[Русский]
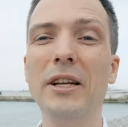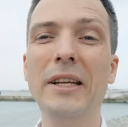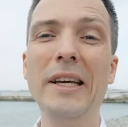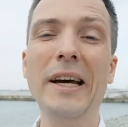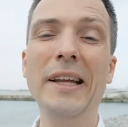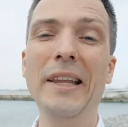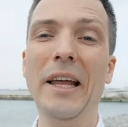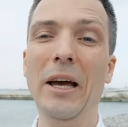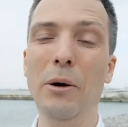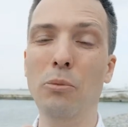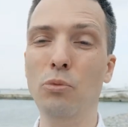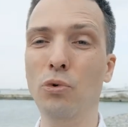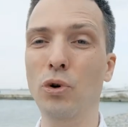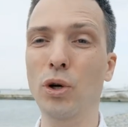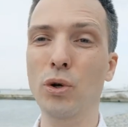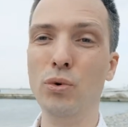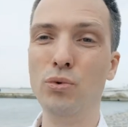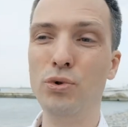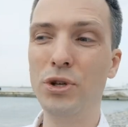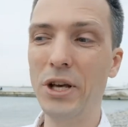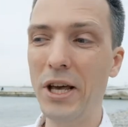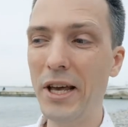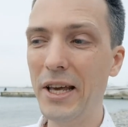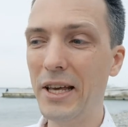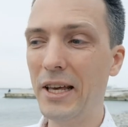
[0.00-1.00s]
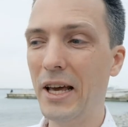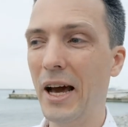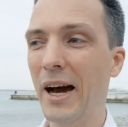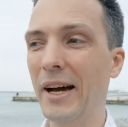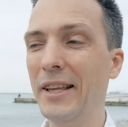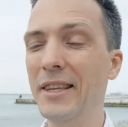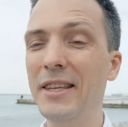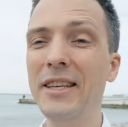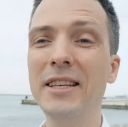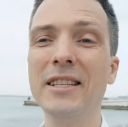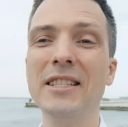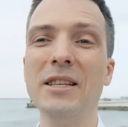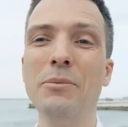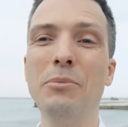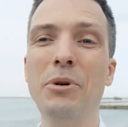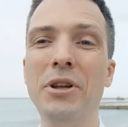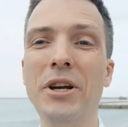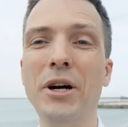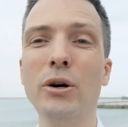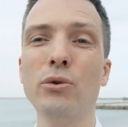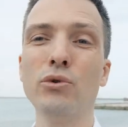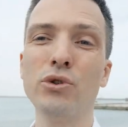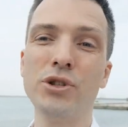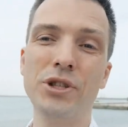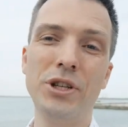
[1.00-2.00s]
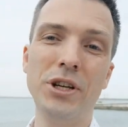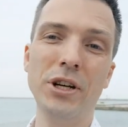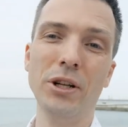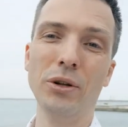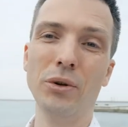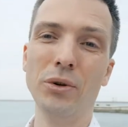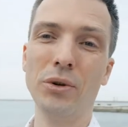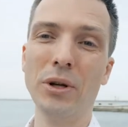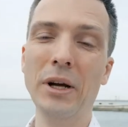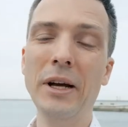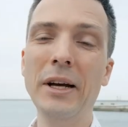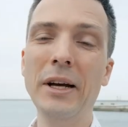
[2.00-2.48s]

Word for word: я найму людей, и они за меня уже сделают.